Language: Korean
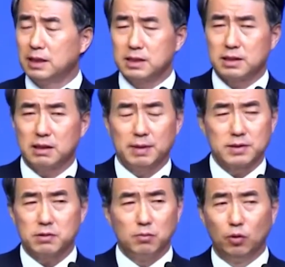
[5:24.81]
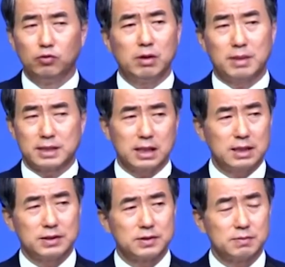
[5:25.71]
이스라엘 백성 모두가
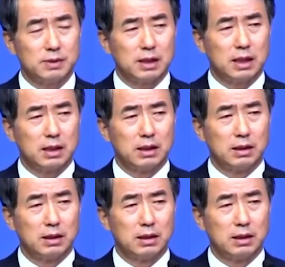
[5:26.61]
마찬가지였습니다.